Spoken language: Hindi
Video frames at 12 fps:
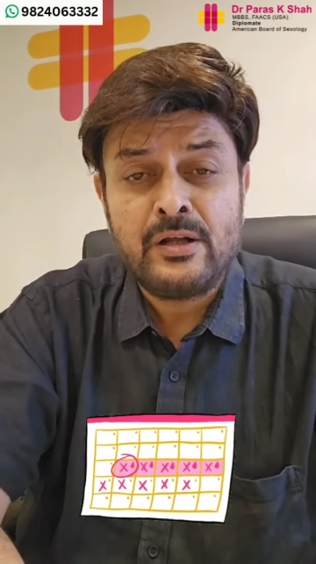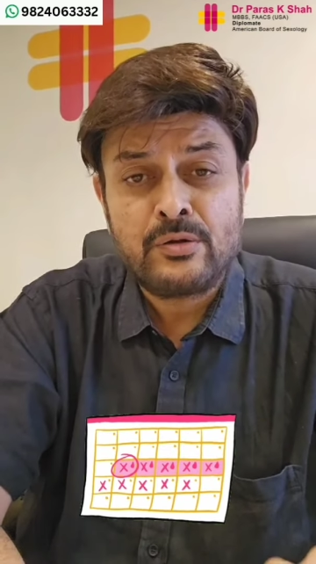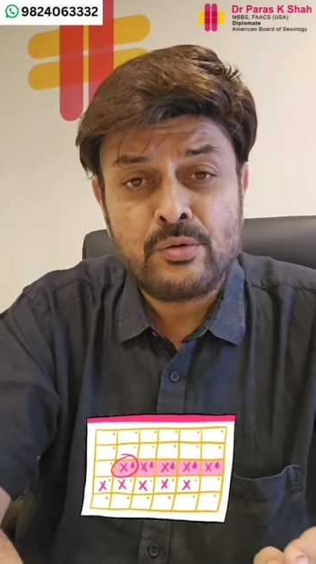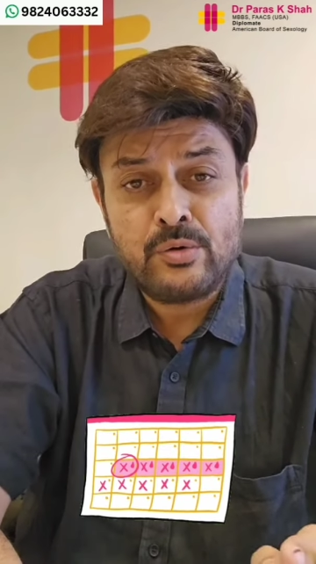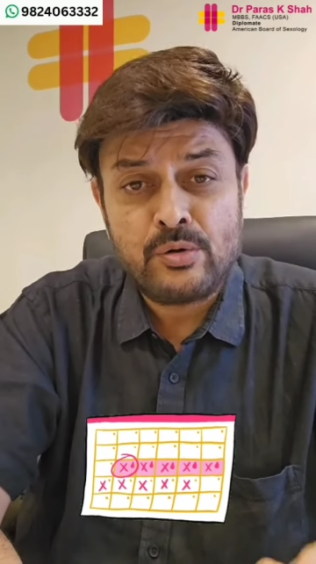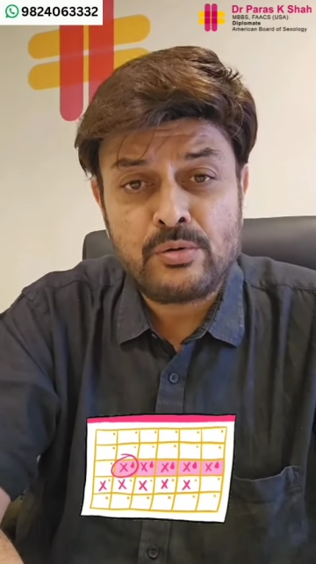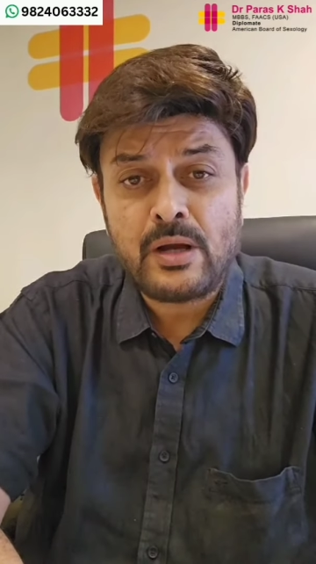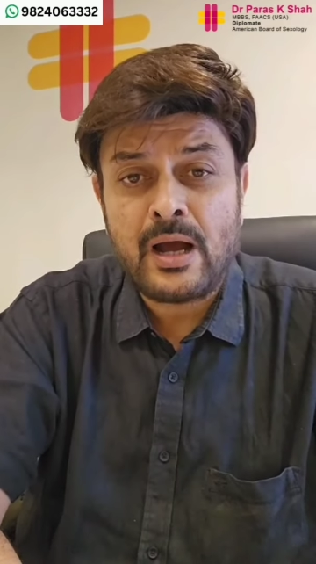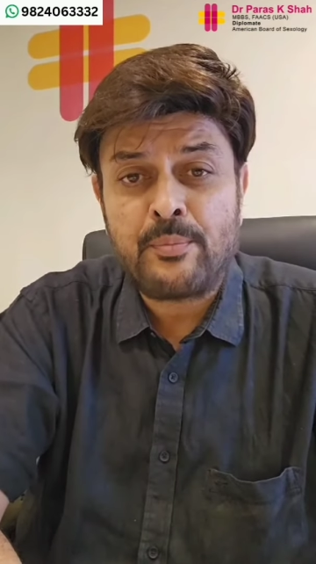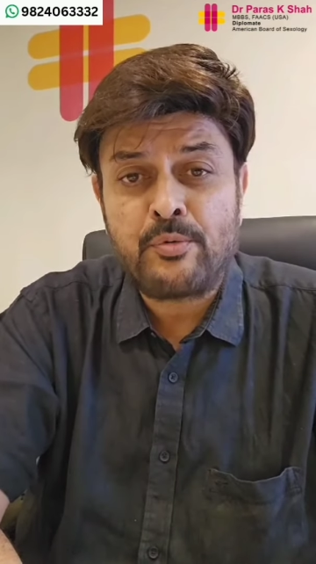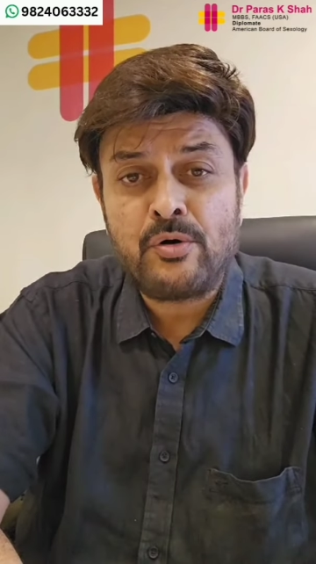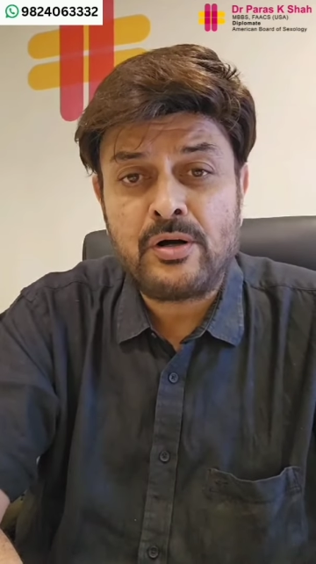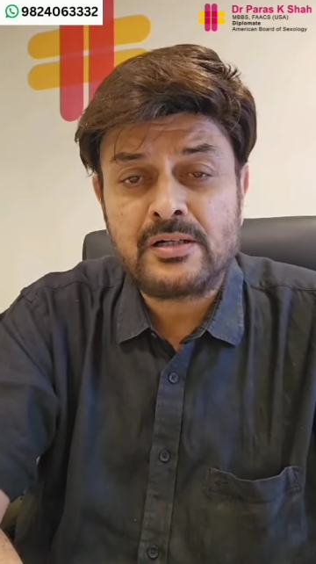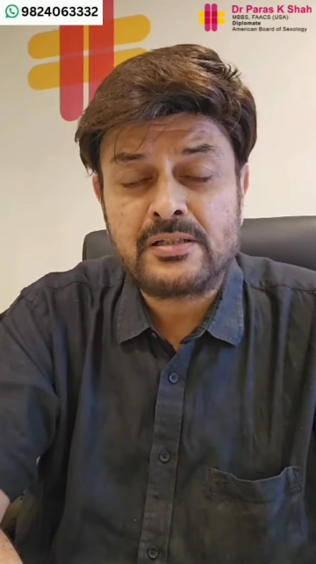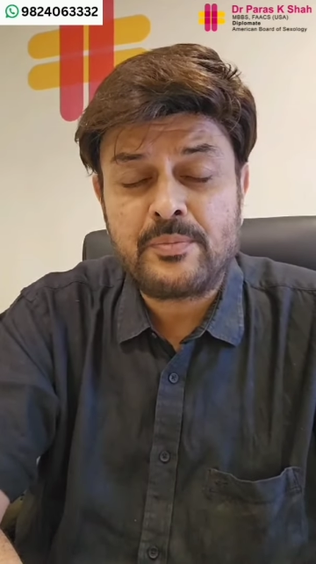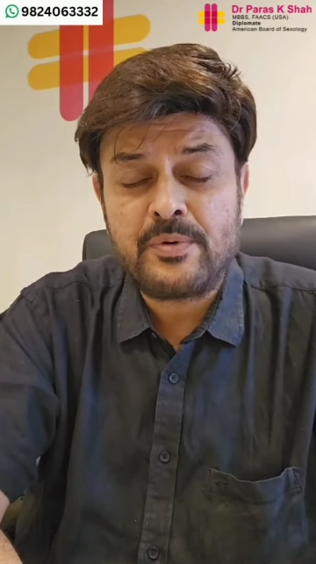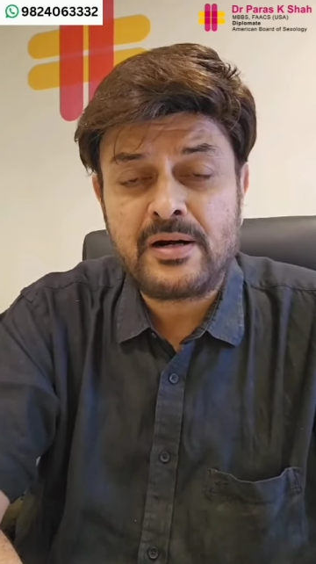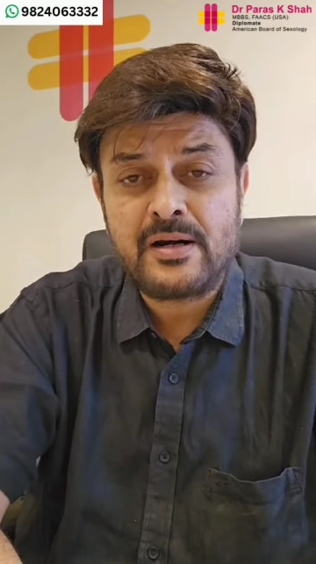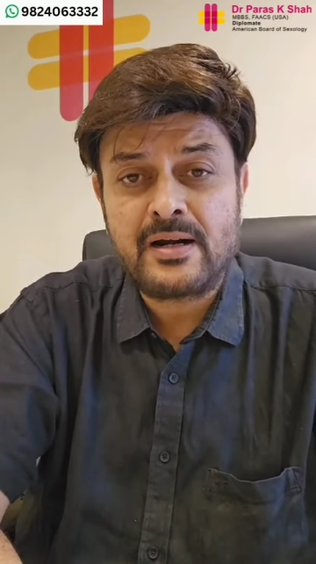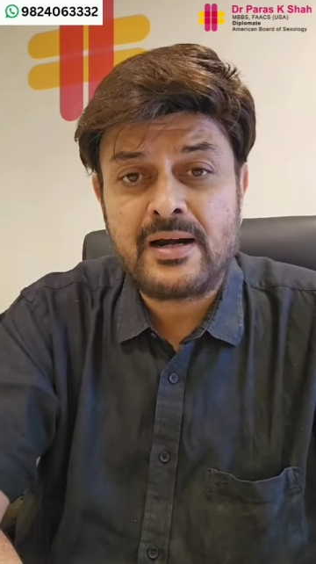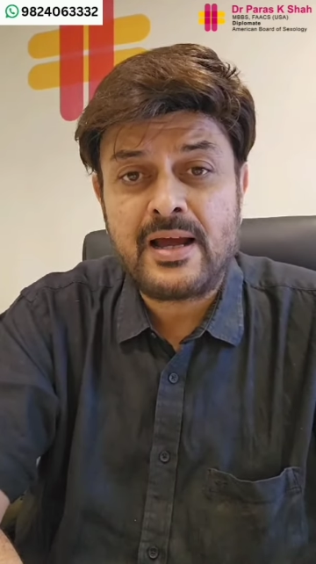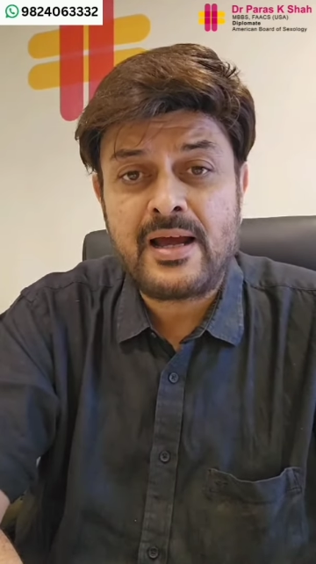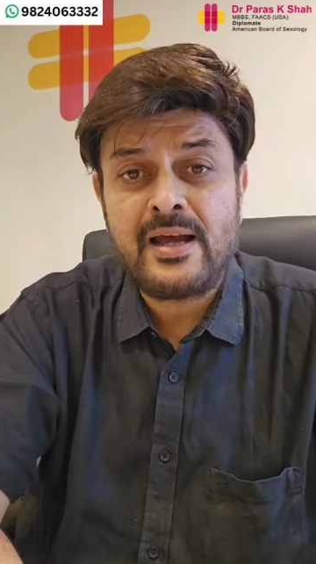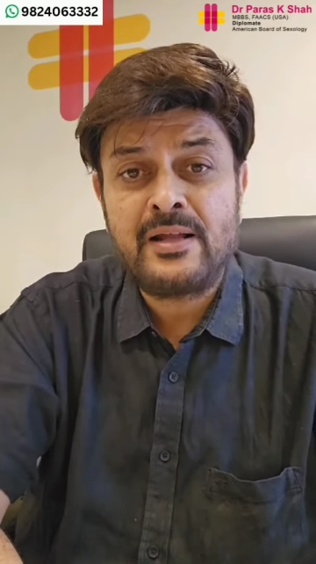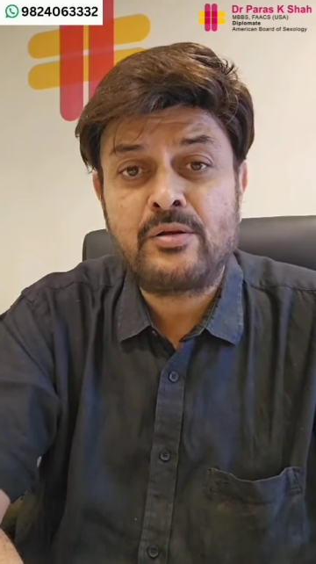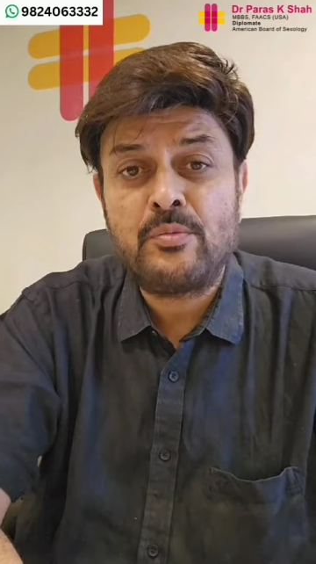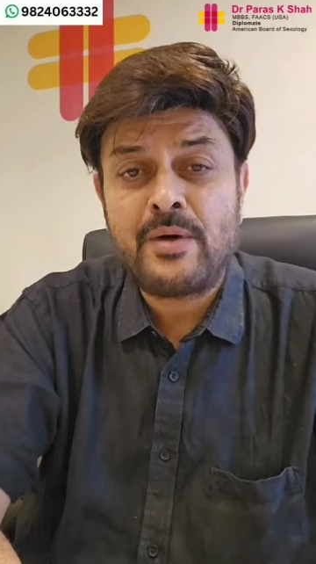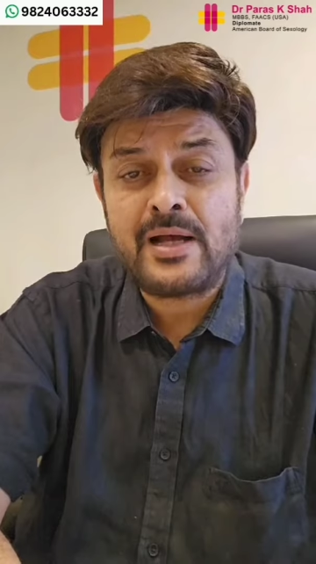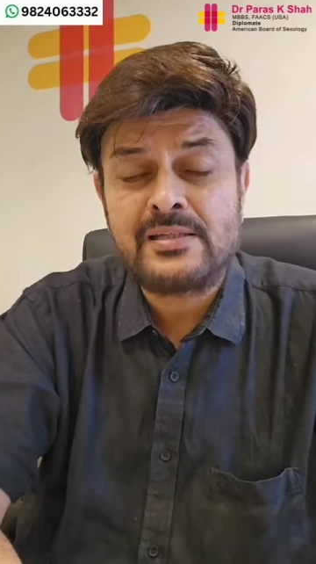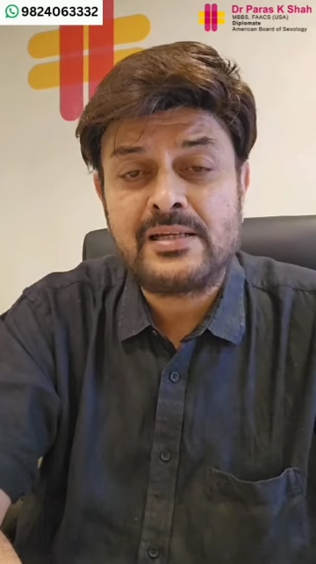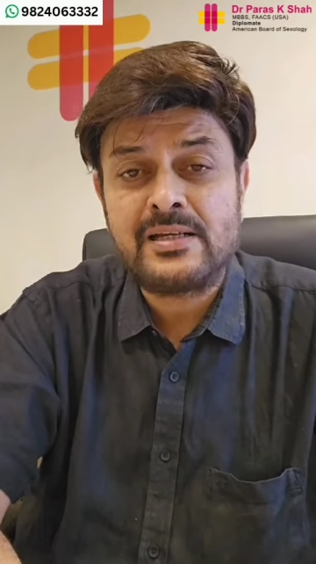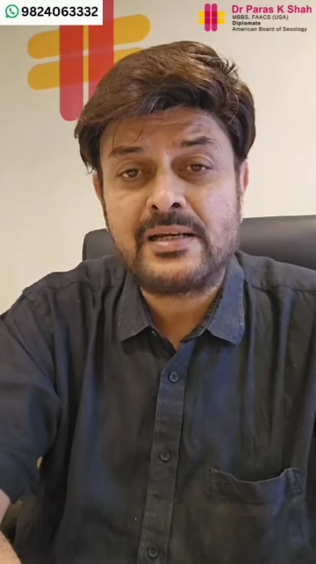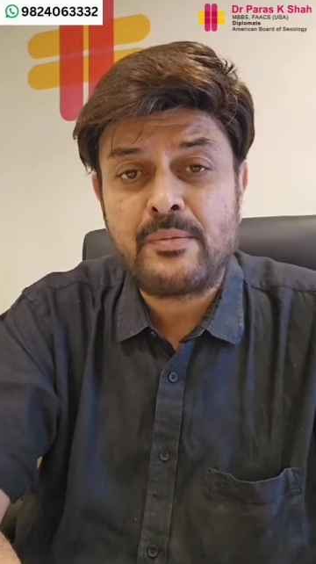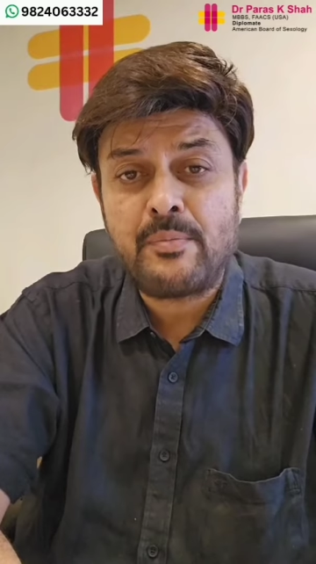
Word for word: तो आपको अगर सबन रखना है तो मासिक के